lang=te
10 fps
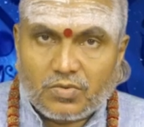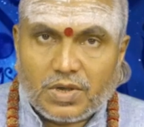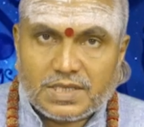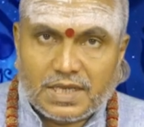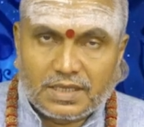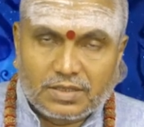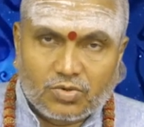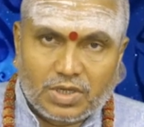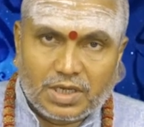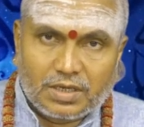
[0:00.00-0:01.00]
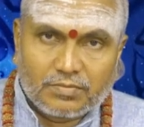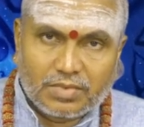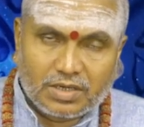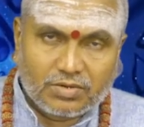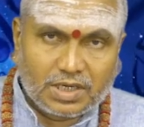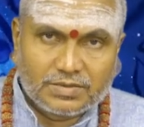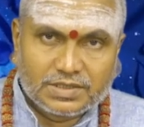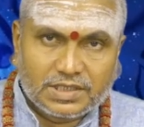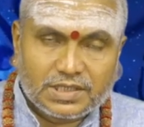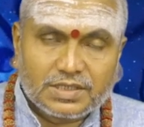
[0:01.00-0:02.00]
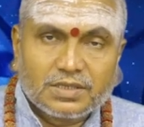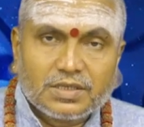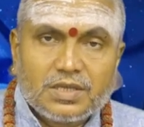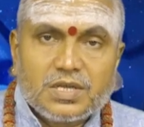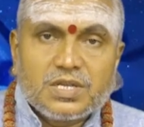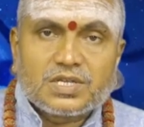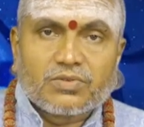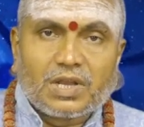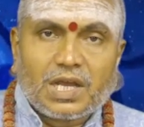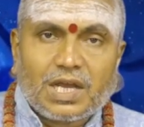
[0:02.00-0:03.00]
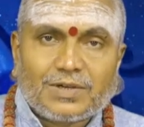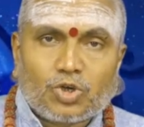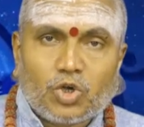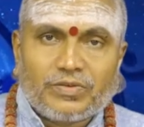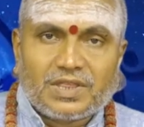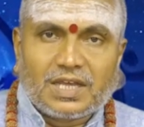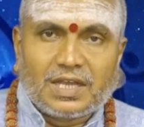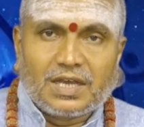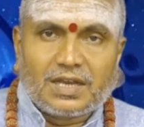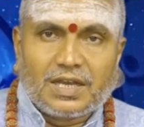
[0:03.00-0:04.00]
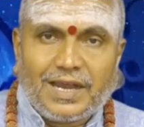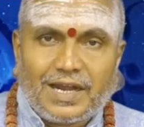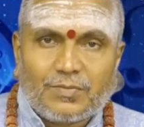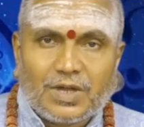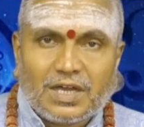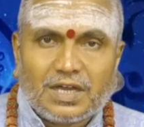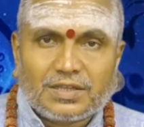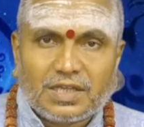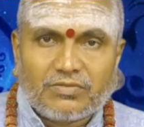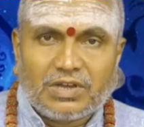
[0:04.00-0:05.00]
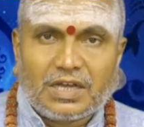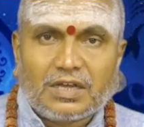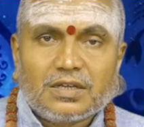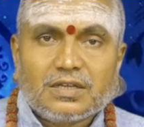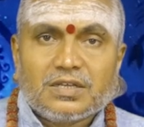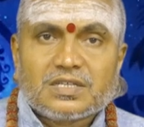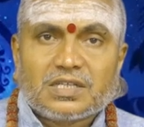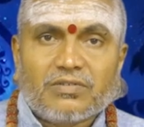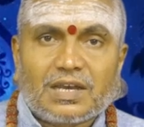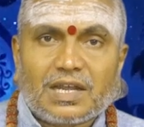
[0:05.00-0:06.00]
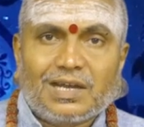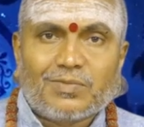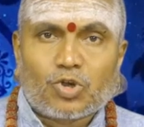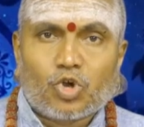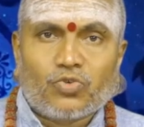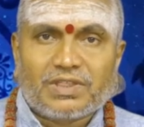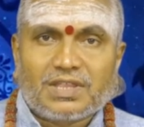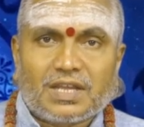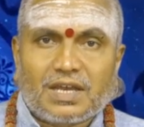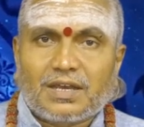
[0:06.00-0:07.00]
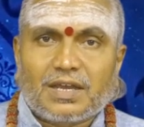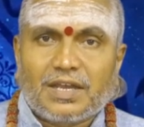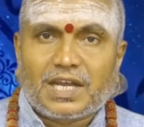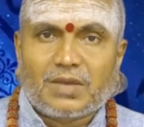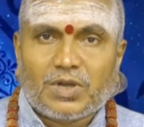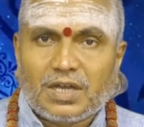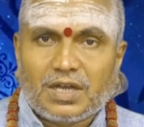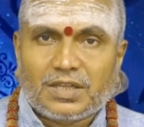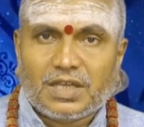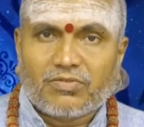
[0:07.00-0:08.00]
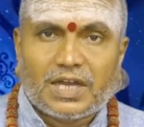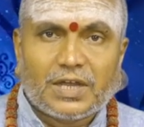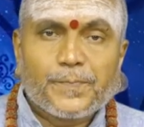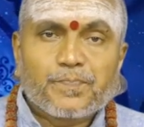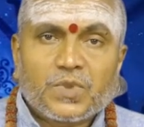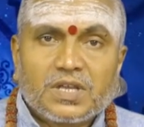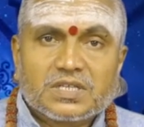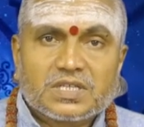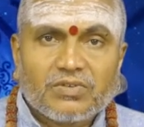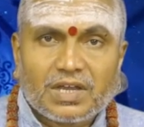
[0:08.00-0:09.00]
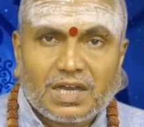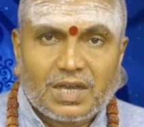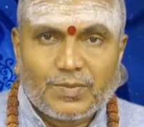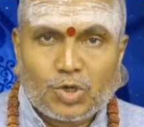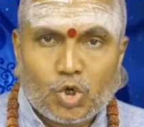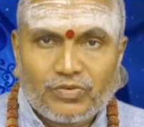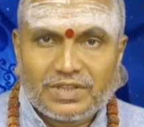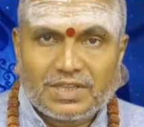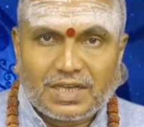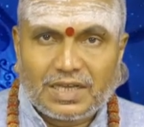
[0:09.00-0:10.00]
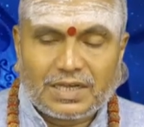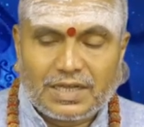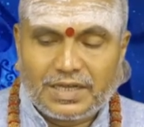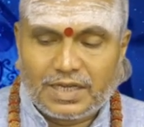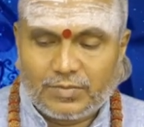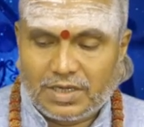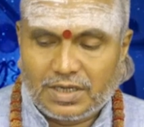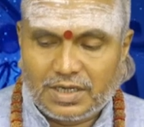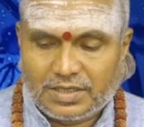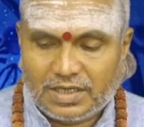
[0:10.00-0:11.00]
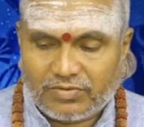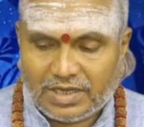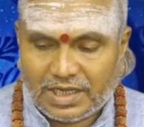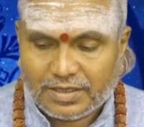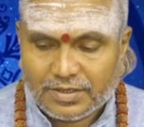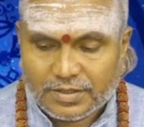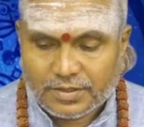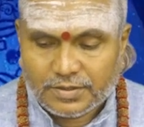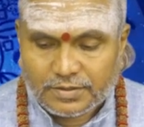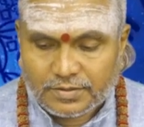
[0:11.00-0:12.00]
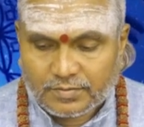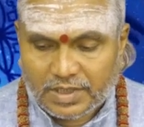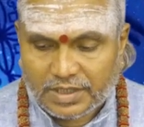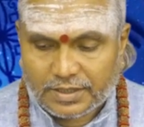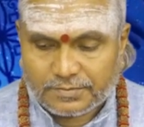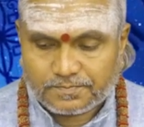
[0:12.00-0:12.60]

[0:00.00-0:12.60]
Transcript: ఒకసారి అందరూ కూడా భగవన్నామం చేయండి శివరామ గోవింద నారాయణ మహాదేవ శివరామ గోవింద నారాయణ మహాదేవ శివరామ గోవింద నారాయణ మహాదేవ మరి